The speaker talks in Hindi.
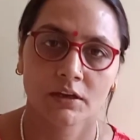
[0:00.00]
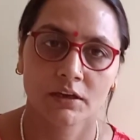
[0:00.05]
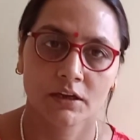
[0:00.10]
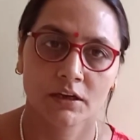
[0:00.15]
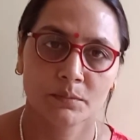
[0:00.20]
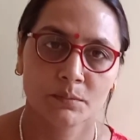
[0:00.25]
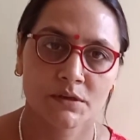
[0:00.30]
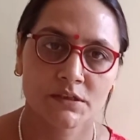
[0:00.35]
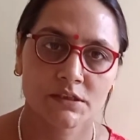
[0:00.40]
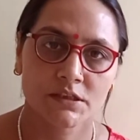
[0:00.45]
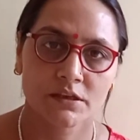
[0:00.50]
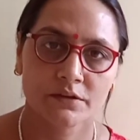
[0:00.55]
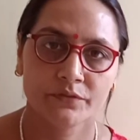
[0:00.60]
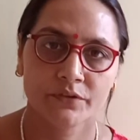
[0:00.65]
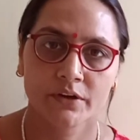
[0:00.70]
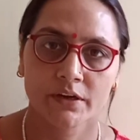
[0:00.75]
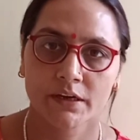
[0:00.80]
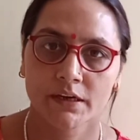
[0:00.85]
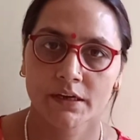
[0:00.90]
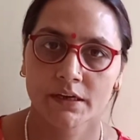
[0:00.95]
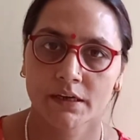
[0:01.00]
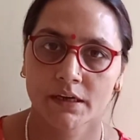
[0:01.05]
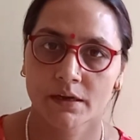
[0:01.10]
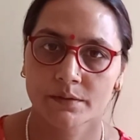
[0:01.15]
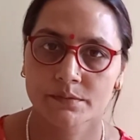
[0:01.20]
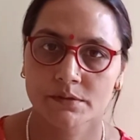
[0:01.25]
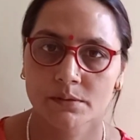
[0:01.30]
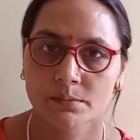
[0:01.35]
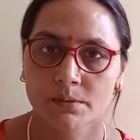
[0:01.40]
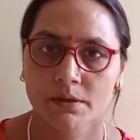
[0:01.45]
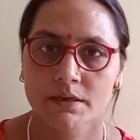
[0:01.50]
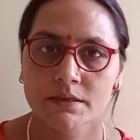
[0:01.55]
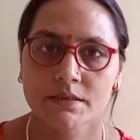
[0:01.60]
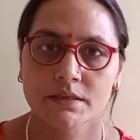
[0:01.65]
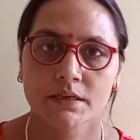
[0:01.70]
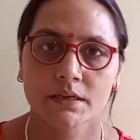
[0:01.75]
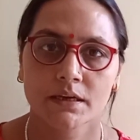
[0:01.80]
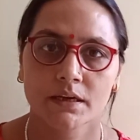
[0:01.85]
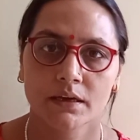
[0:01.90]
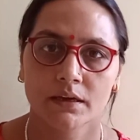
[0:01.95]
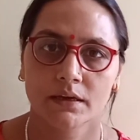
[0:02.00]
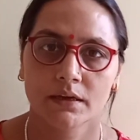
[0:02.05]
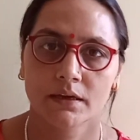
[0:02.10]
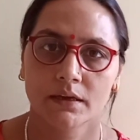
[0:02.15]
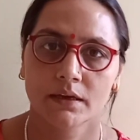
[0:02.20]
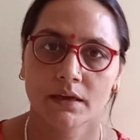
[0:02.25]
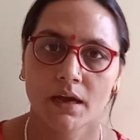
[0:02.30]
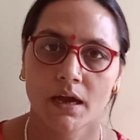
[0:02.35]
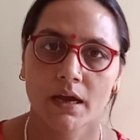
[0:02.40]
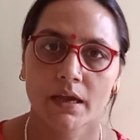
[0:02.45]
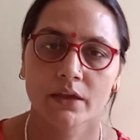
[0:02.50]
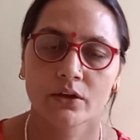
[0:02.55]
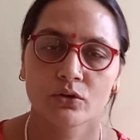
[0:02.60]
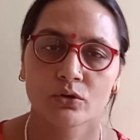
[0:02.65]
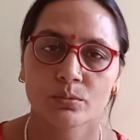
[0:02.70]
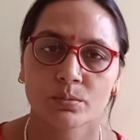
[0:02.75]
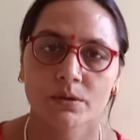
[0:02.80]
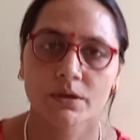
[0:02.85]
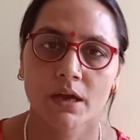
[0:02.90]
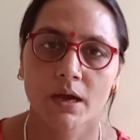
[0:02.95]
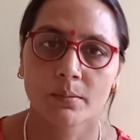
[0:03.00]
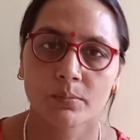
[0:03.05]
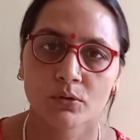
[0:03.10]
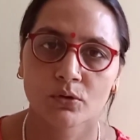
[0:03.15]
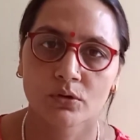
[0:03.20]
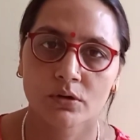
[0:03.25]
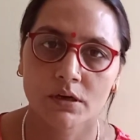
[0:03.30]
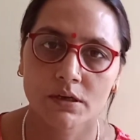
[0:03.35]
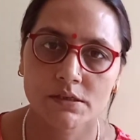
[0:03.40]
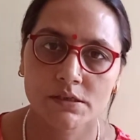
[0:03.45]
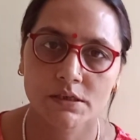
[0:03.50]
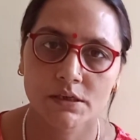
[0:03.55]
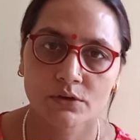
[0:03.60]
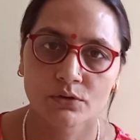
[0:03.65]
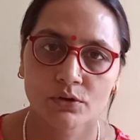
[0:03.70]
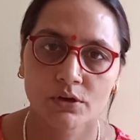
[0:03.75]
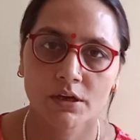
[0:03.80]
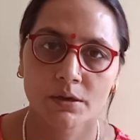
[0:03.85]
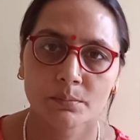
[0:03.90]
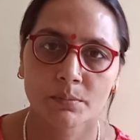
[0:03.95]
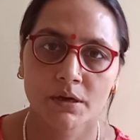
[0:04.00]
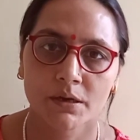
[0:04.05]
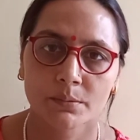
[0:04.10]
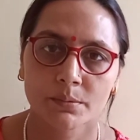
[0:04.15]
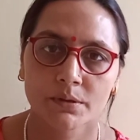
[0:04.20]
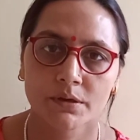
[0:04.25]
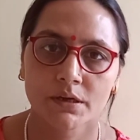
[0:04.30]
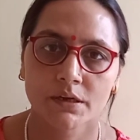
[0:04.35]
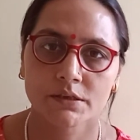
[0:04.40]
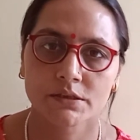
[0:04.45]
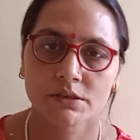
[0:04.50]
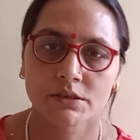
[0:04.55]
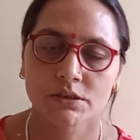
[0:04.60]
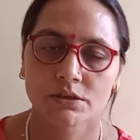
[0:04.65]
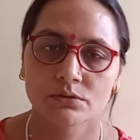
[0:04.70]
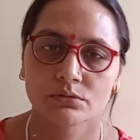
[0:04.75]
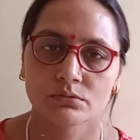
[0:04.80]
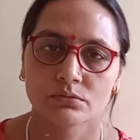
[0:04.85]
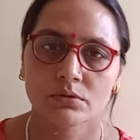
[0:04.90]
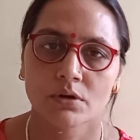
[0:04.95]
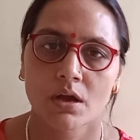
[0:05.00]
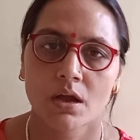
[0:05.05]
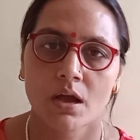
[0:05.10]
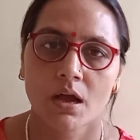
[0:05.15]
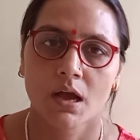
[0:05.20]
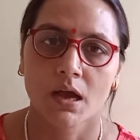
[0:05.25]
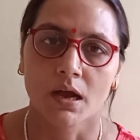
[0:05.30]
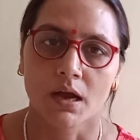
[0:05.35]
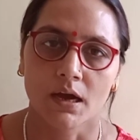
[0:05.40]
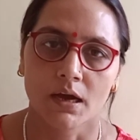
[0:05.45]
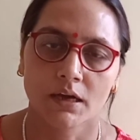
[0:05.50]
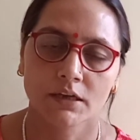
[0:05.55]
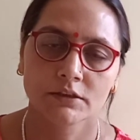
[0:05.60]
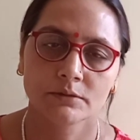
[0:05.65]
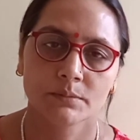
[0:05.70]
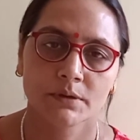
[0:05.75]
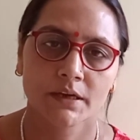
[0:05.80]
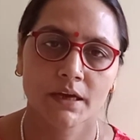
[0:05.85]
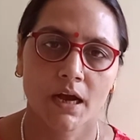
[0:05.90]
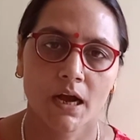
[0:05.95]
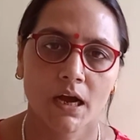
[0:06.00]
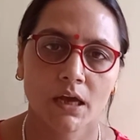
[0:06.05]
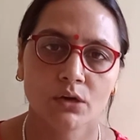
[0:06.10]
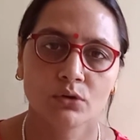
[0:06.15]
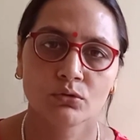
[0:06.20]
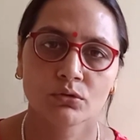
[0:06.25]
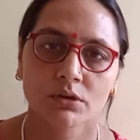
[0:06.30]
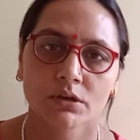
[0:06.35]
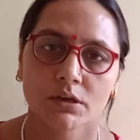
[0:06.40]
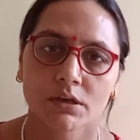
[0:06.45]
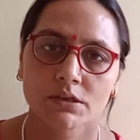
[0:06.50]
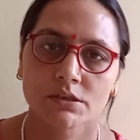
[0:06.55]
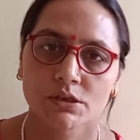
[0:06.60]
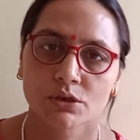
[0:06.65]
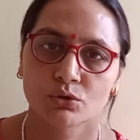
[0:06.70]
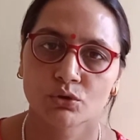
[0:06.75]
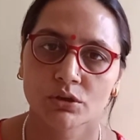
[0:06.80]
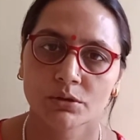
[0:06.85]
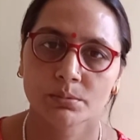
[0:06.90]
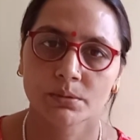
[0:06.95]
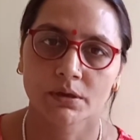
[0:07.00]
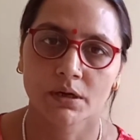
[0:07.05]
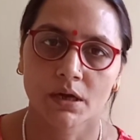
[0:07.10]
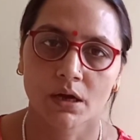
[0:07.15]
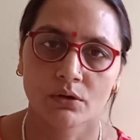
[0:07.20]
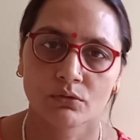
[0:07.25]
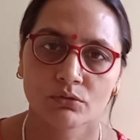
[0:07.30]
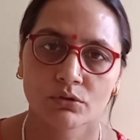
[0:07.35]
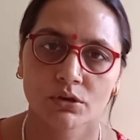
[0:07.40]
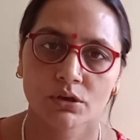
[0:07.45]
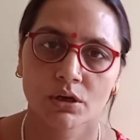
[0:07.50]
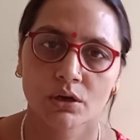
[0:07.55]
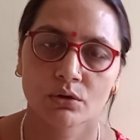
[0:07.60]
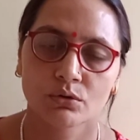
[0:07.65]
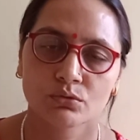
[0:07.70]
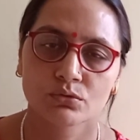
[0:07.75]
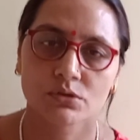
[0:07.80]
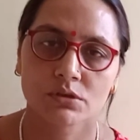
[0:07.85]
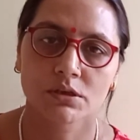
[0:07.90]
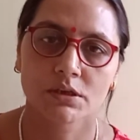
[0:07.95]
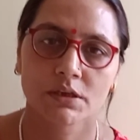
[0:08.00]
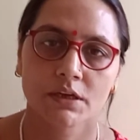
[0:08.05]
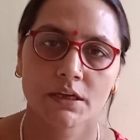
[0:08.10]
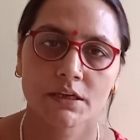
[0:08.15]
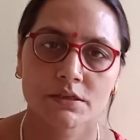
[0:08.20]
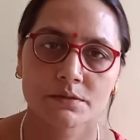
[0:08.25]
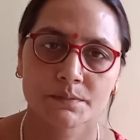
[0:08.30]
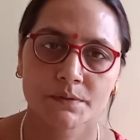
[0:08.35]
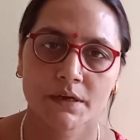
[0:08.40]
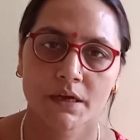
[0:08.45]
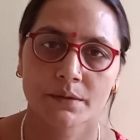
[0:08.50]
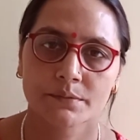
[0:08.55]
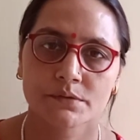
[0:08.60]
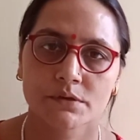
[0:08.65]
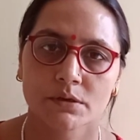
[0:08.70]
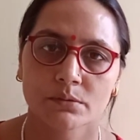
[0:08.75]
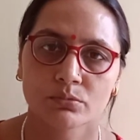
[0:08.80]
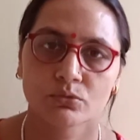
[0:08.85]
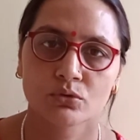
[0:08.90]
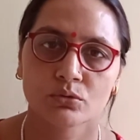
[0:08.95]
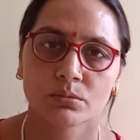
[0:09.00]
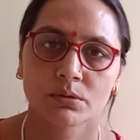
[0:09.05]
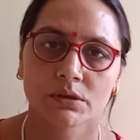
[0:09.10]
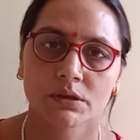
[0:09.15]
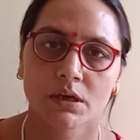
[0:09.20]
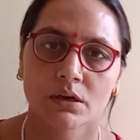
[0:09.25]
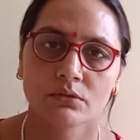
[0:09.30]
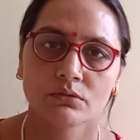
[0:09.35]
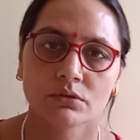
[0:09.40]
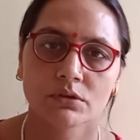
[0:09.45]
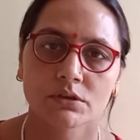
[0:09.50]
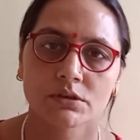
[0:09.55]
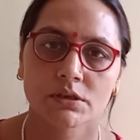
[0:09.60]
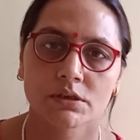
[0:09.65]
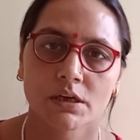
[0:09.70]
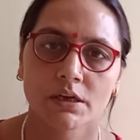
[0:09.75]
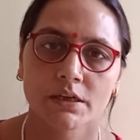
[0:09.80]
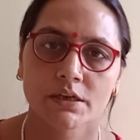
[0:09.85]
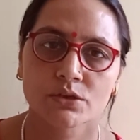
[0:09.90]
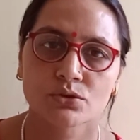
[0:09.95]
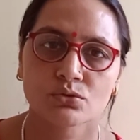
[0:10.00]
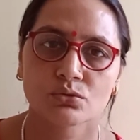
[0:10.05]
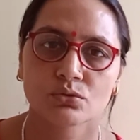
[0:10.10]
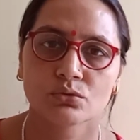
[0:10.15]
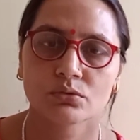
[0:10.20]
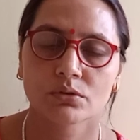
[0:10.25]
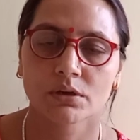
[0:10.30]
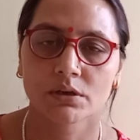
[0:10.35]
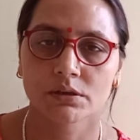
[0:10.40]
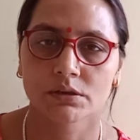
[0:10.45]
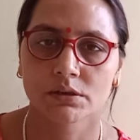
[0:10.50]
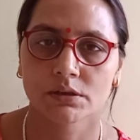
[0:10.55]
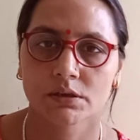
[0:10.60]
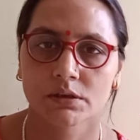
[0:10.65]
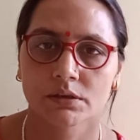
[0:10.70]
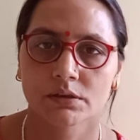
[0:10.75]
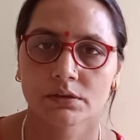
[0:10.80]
नमस्ते फ्रेंड आप सब कैसे हैं आई हो कि आप लोग अच्छे होंगे मैं भी अच्छी हूँ आज मैं आलू की कचौड़ी बनाऊंगी और उसकी रेसिपी आप सबको बताऊंगी चलिए शुरू करते हैं